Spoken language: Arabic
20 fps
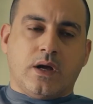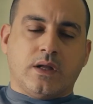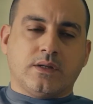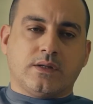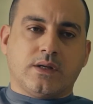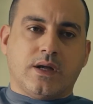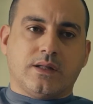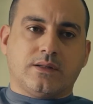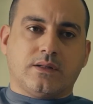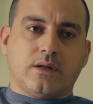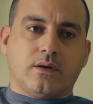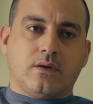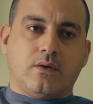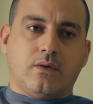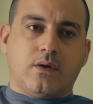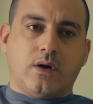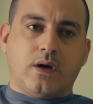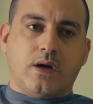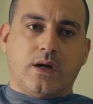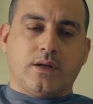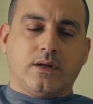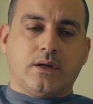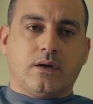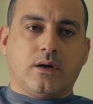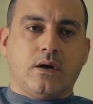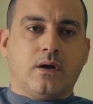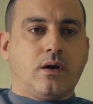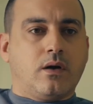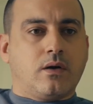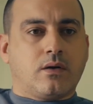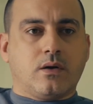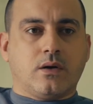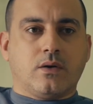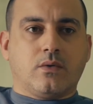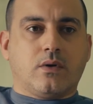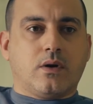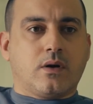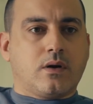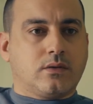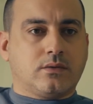يعني سعادتك هو يعني كان قراري
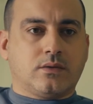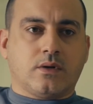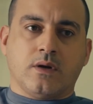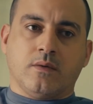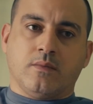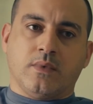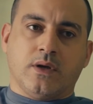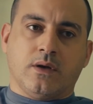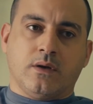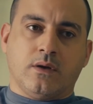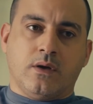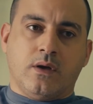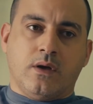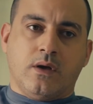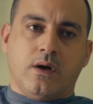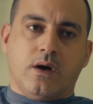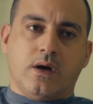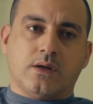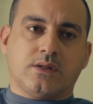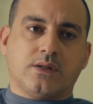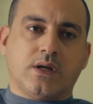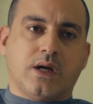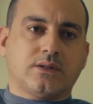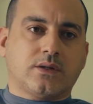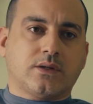وقرار طارق بيه بس